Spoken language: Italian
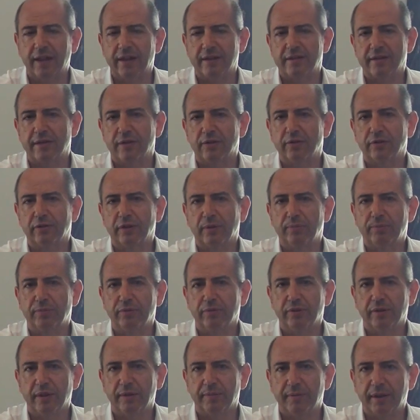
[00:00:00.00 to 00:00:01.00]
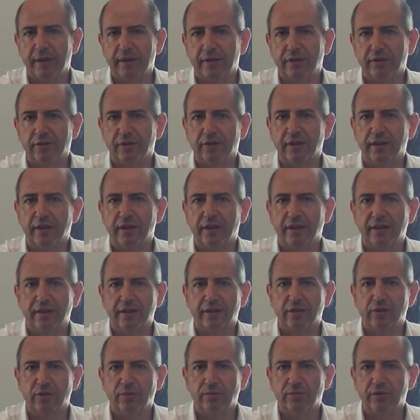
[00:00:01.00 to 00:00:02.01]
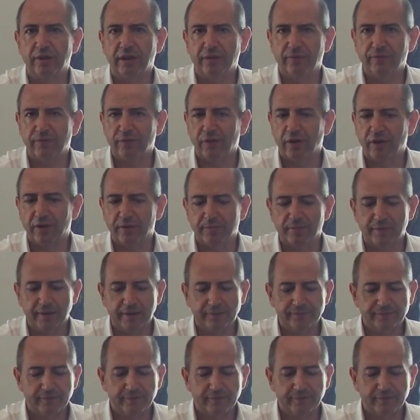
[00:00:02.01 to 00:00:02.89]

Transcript: al secondo appuntamento del Comune Informa.